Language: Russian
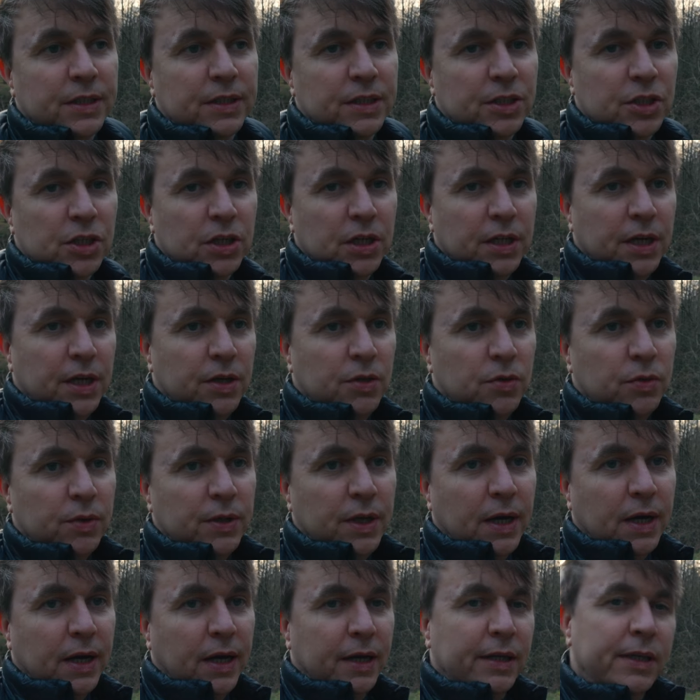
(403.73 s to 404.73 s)
К сожалению,
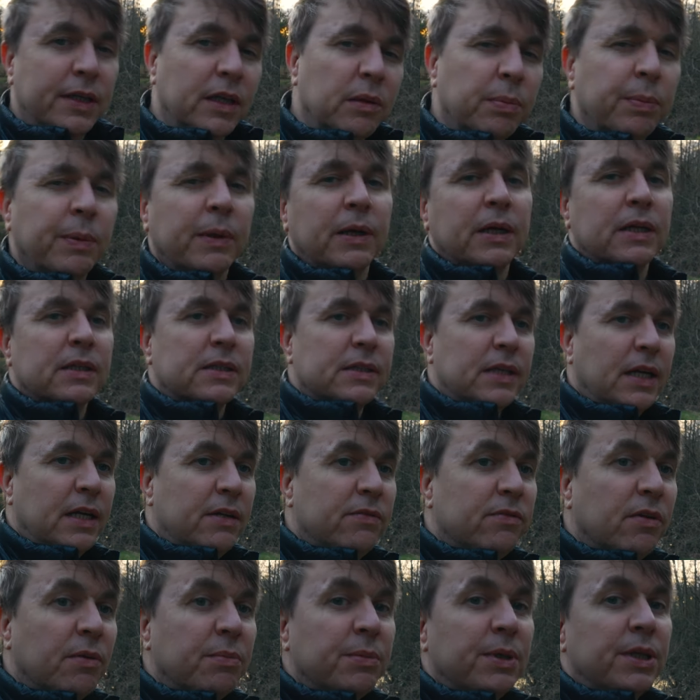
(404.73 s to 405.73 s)
я хотел
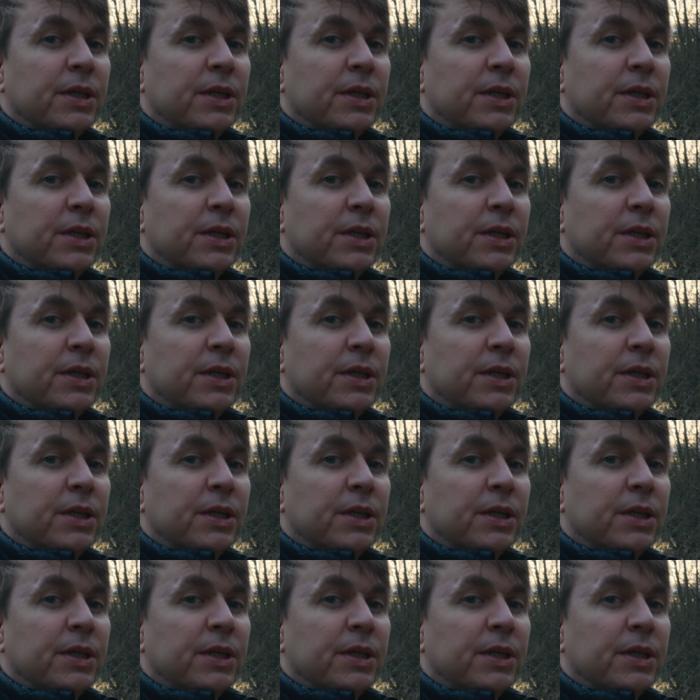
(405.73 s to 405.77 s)
показать вам